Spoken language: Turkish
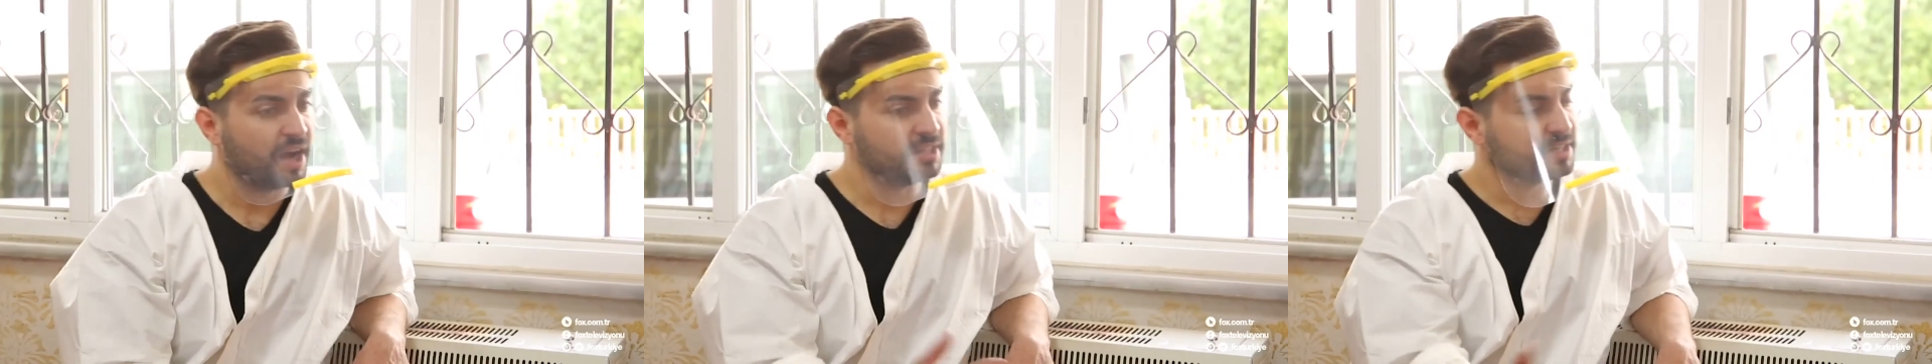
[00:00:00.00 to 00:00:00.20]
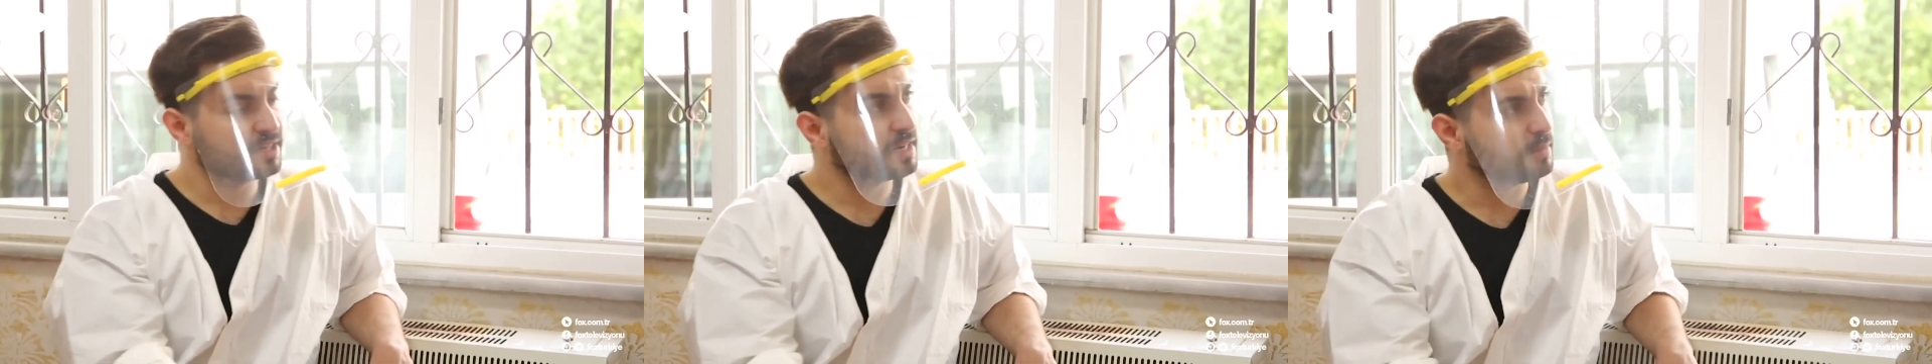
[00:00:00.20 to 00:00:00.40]

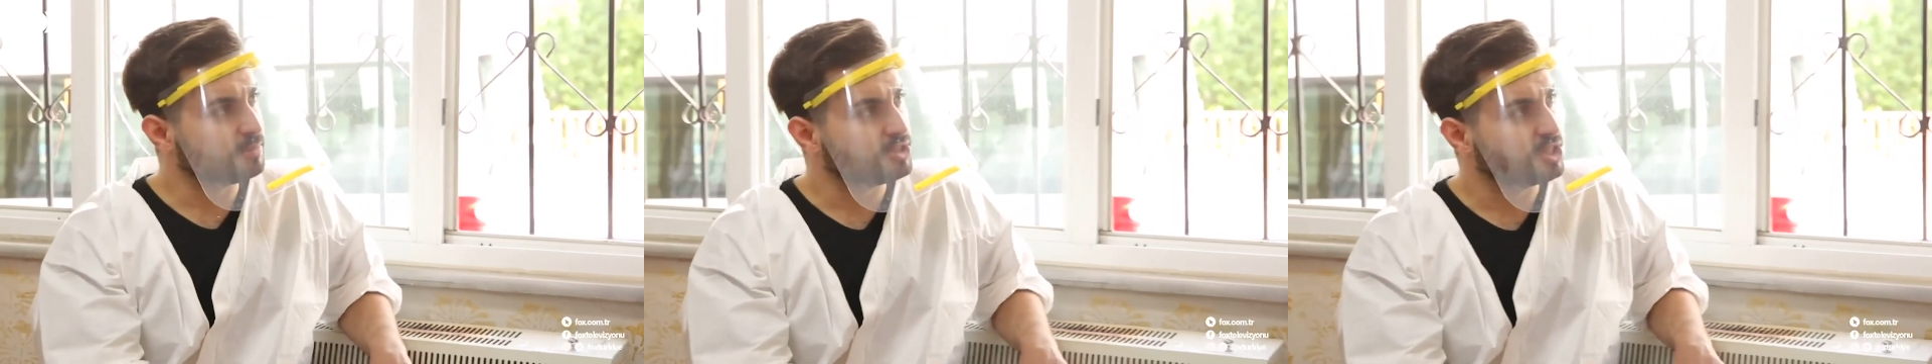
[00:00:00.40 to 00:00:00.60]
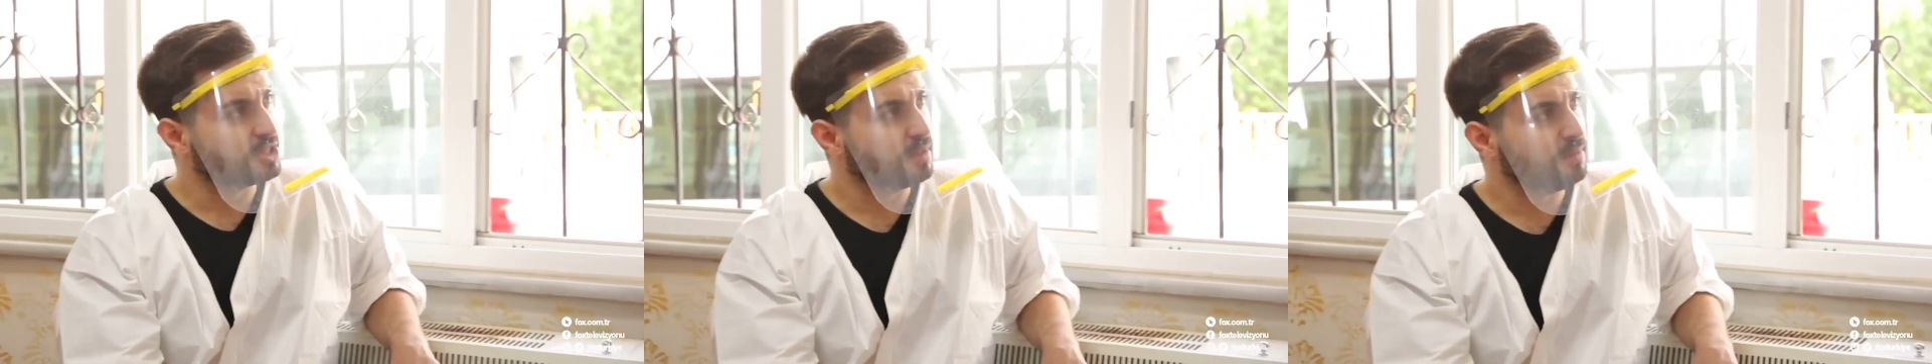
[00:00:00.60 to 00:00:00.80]

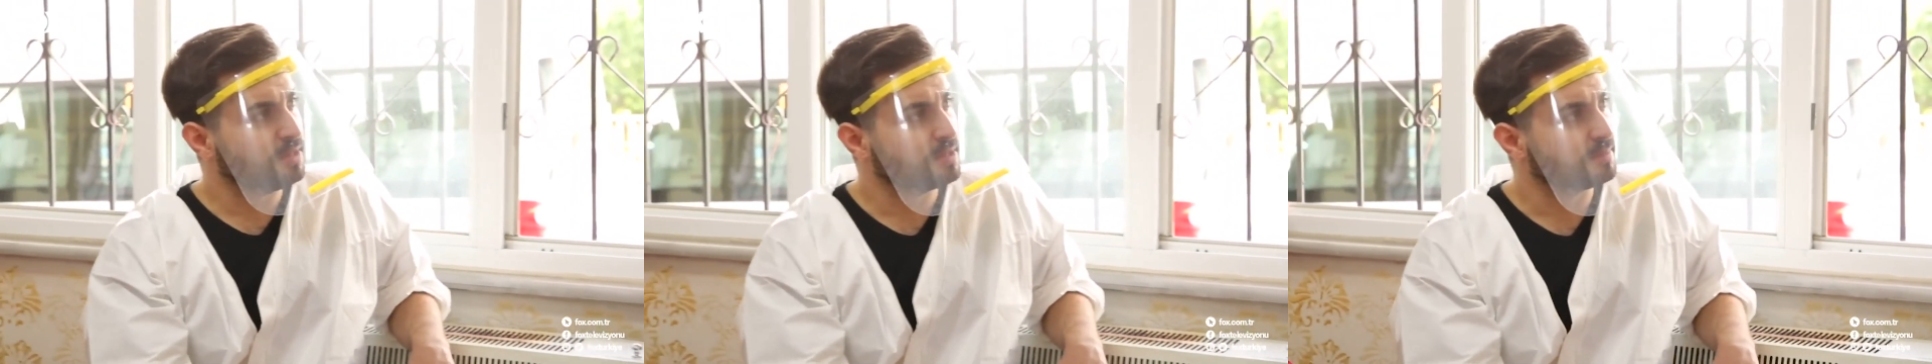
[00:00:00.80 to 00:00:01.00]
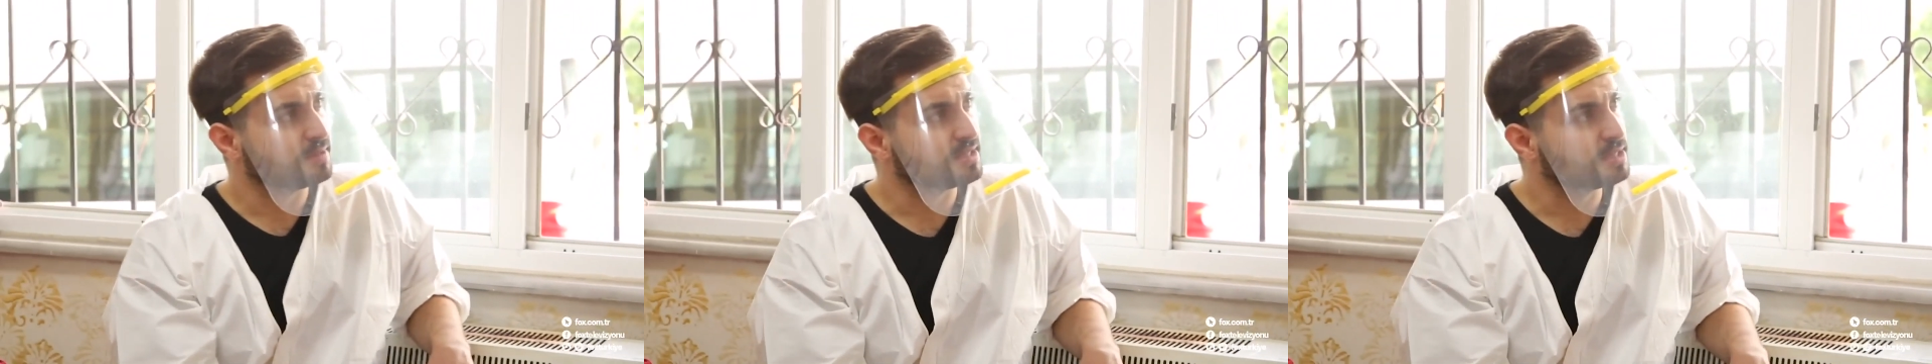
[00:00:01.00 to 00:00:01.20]
Kaynanana bir şey
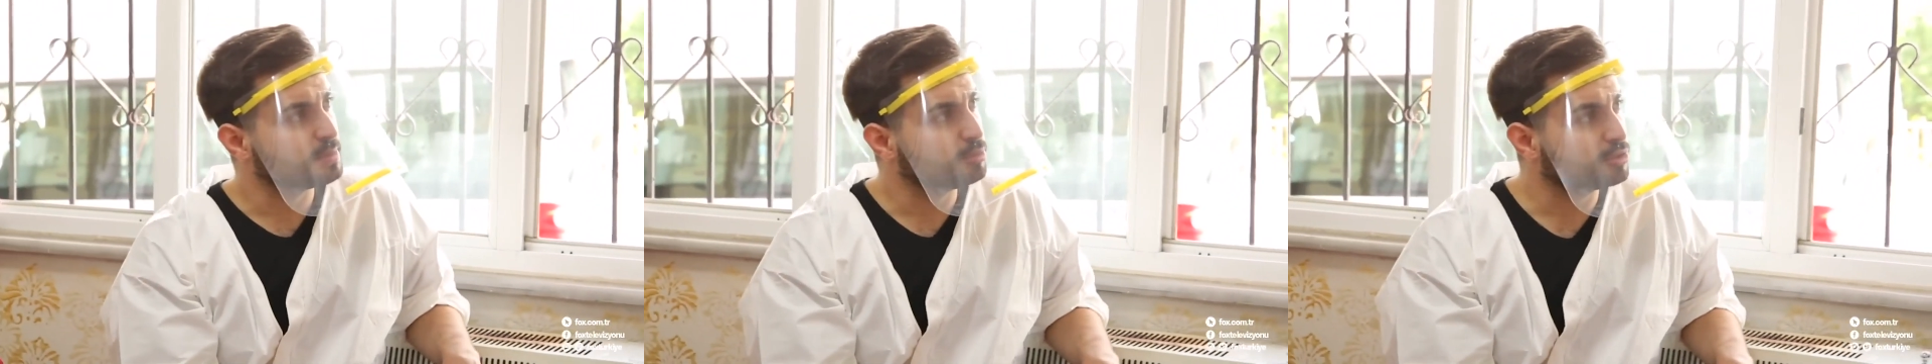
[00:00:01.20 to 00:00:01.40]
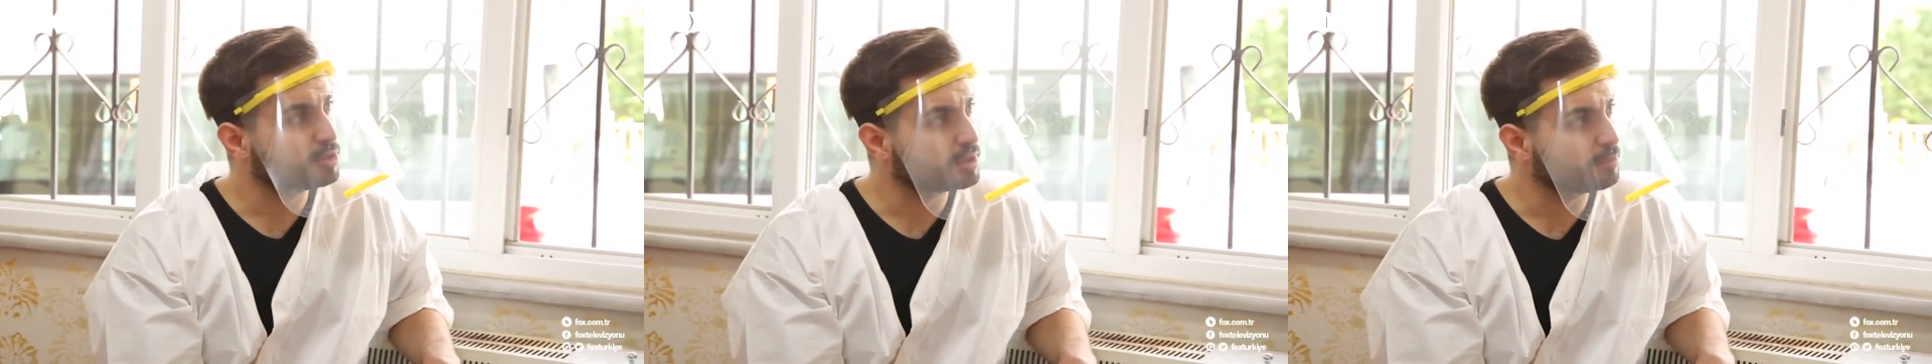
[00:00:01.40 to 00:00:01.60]
demedi mi
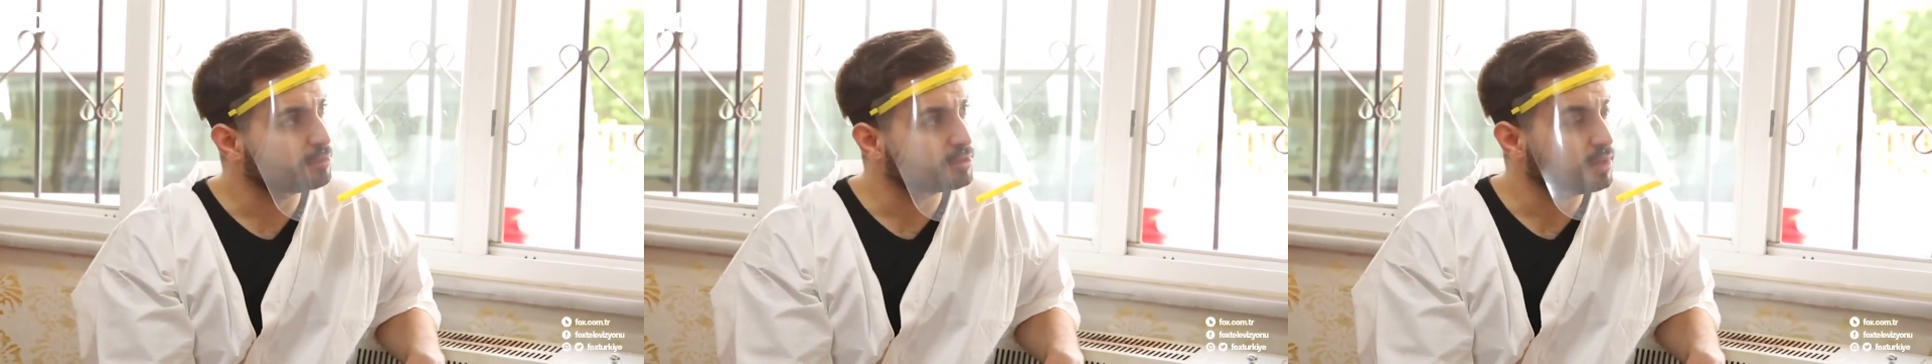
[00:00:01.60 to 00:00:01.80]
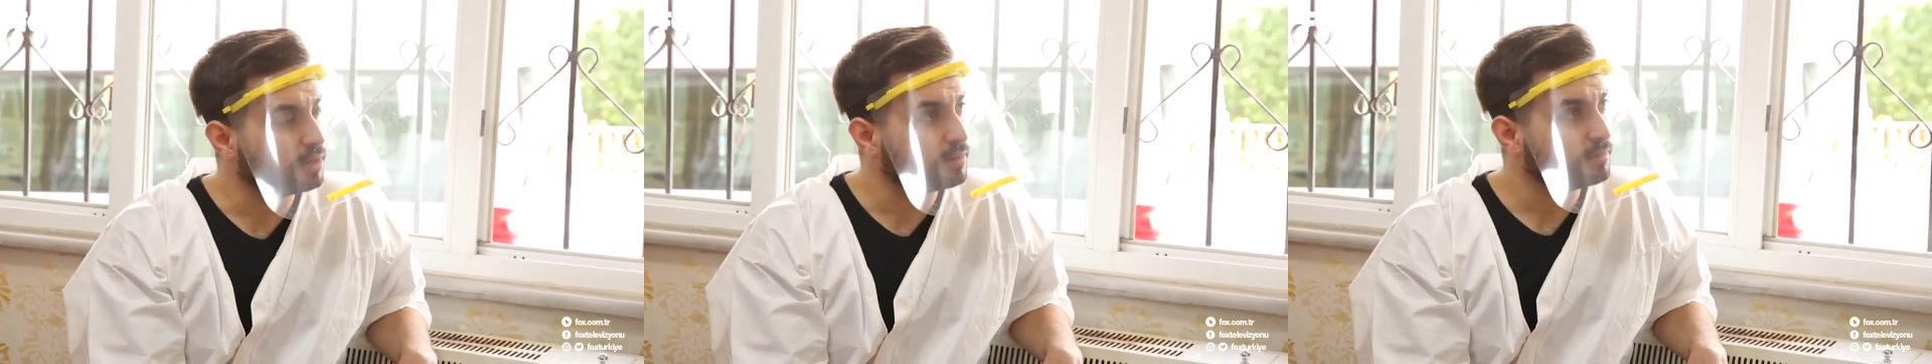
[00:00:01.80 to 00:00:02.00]
siz bu
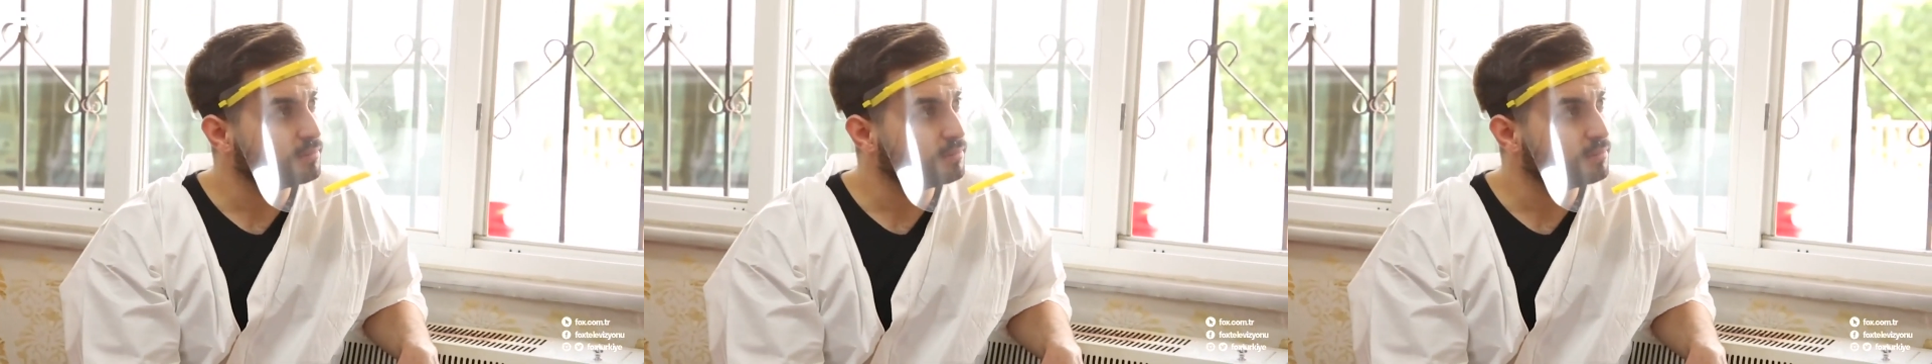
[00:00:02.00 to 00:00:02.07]
kıza burada?